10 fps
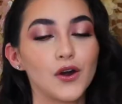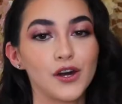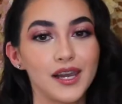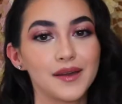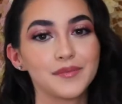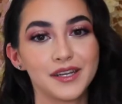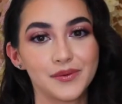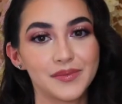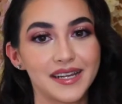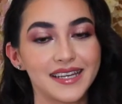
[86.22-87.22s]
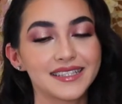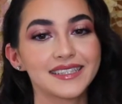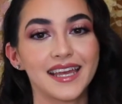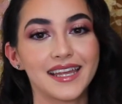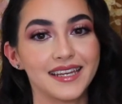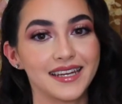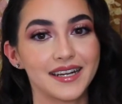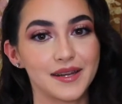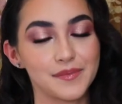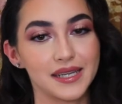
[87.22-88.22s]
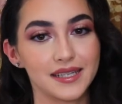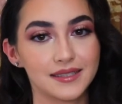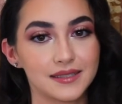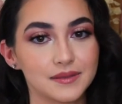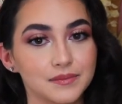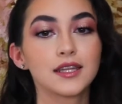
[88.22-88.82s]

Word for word: Hola, mi nombre es Dayanira Ramírez.